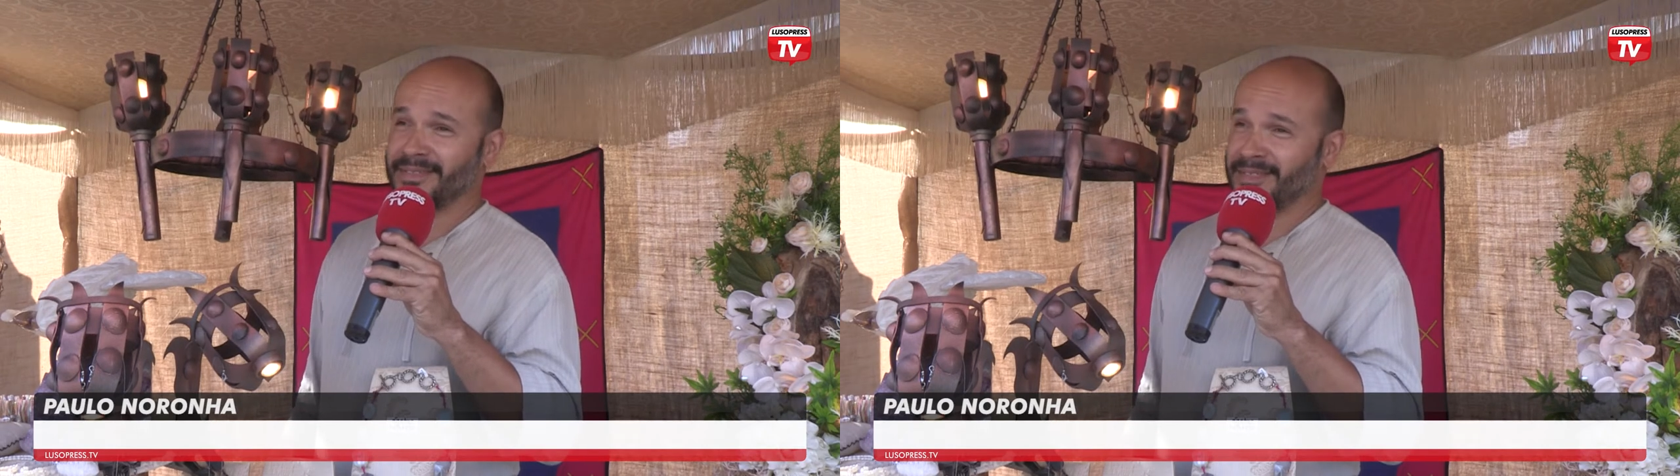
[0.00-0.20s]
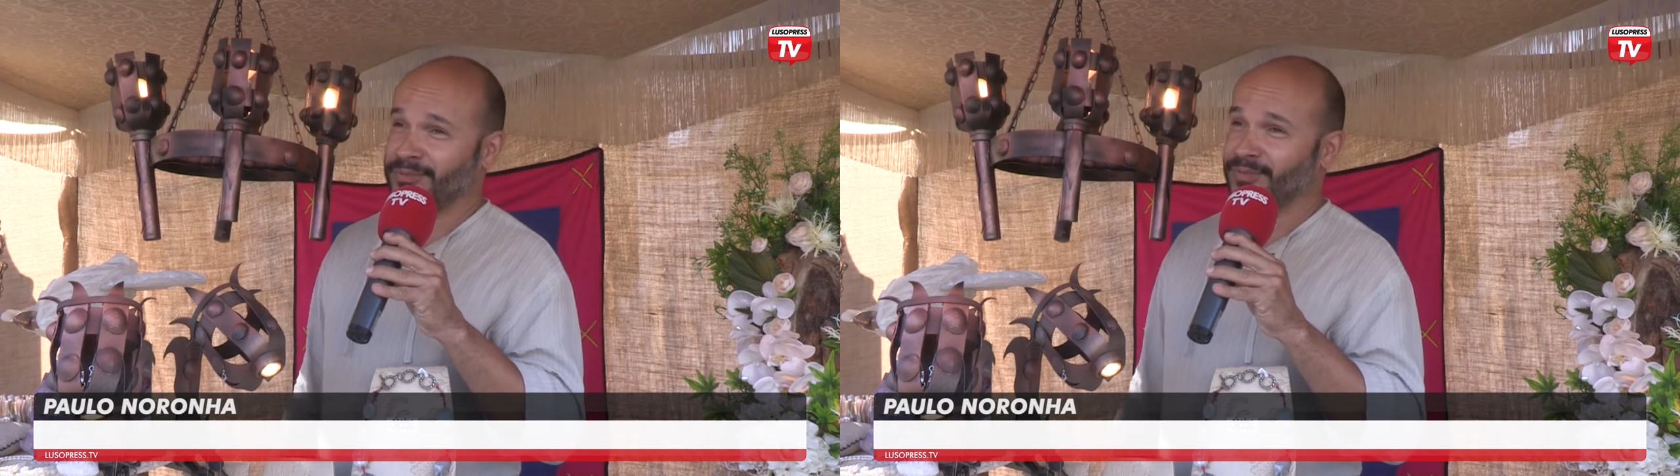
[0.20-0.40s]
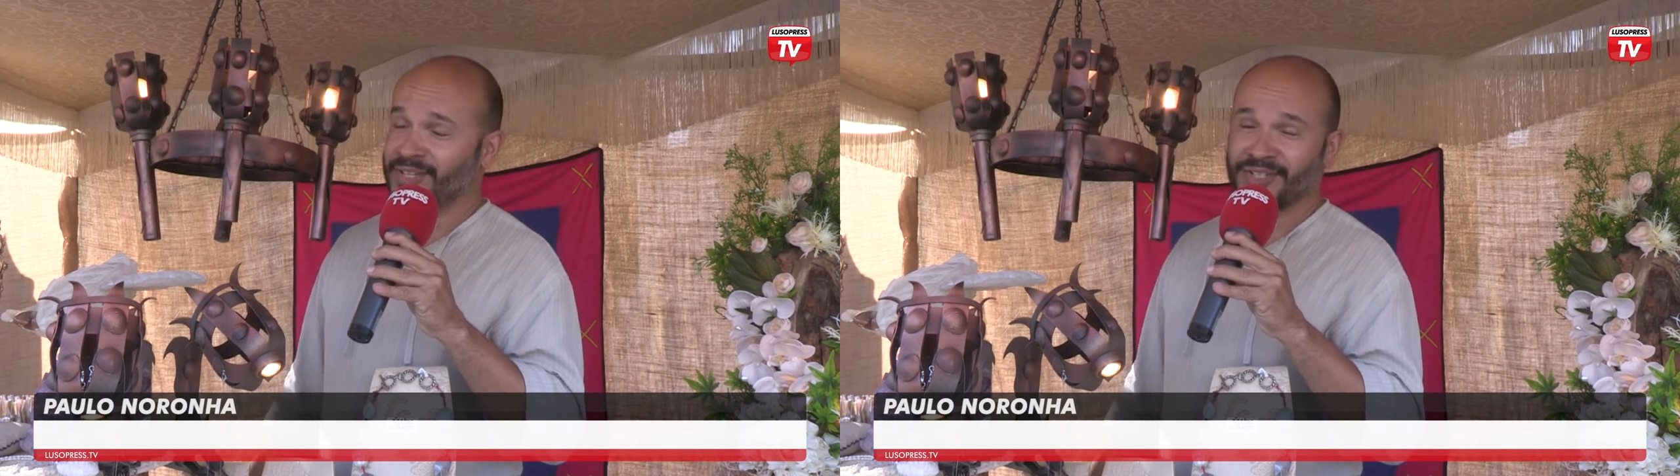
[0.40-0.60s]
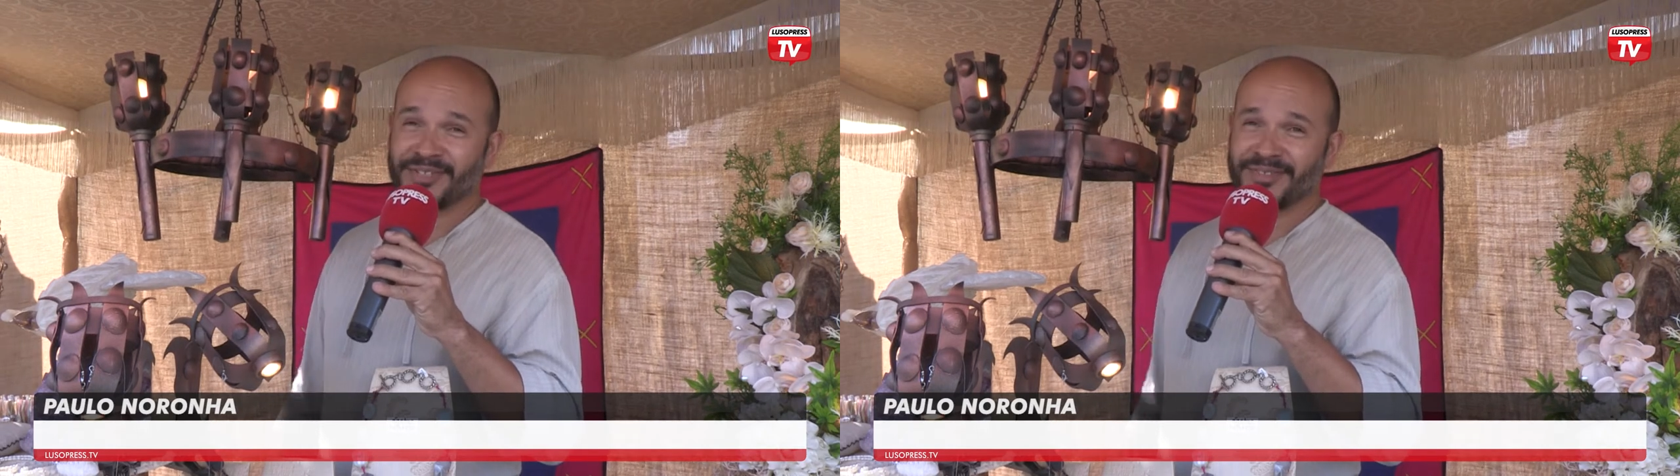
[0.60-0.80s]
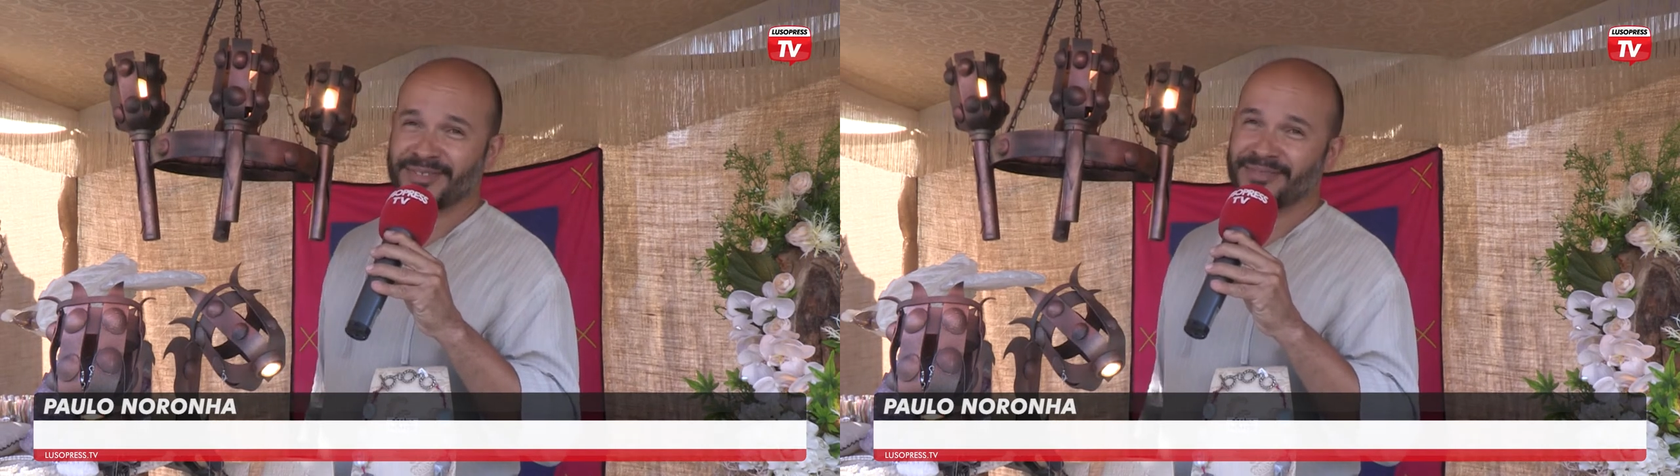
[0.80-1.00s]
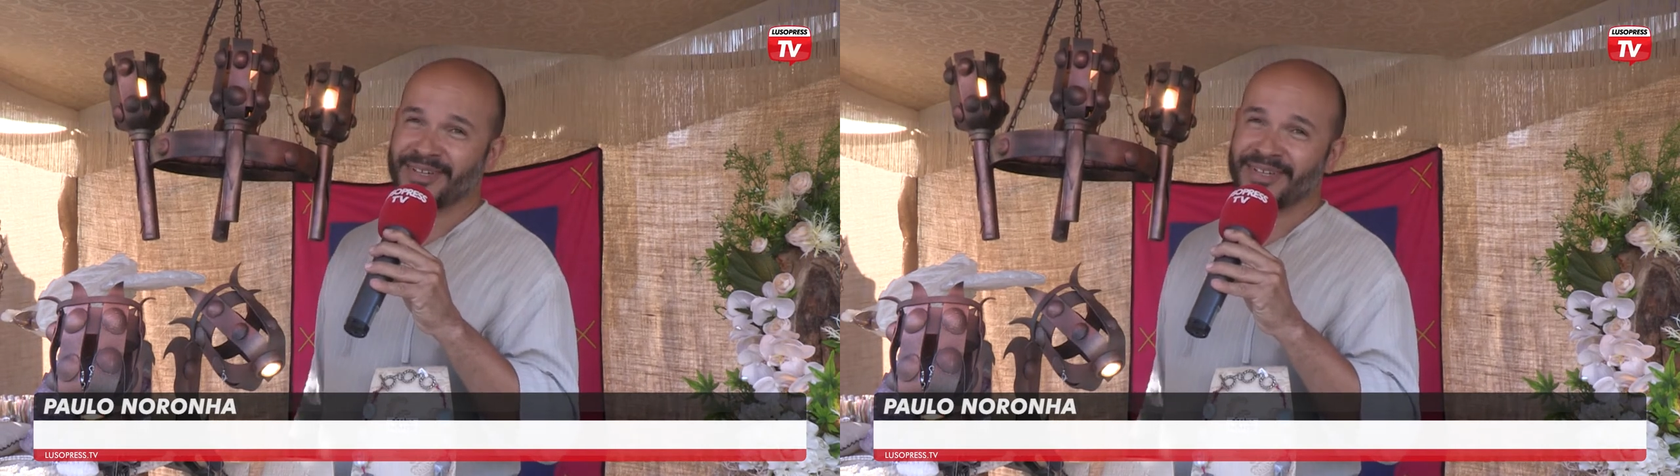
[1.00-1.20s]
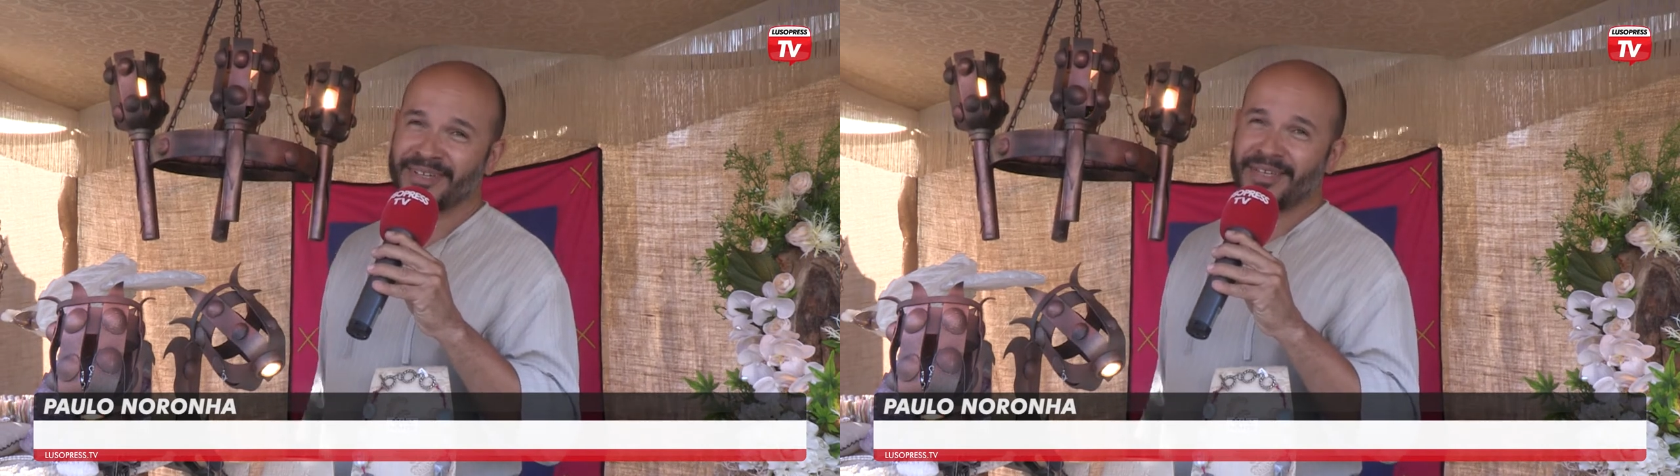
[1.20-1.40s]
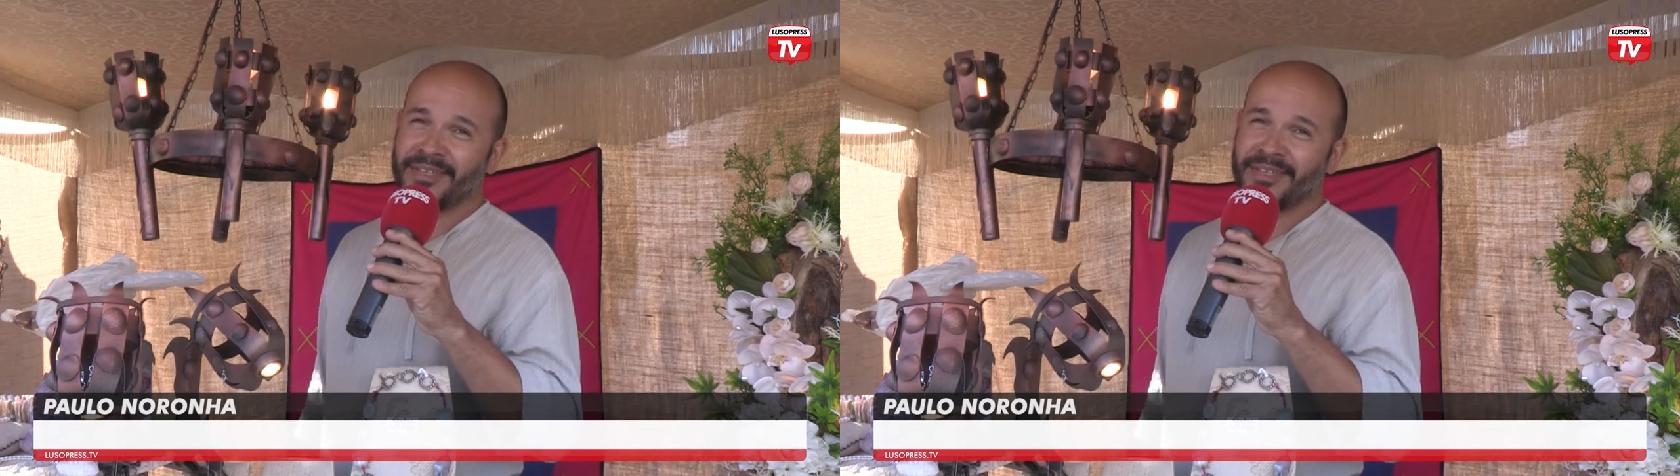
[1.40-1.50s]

uh, a toda a gente, não é?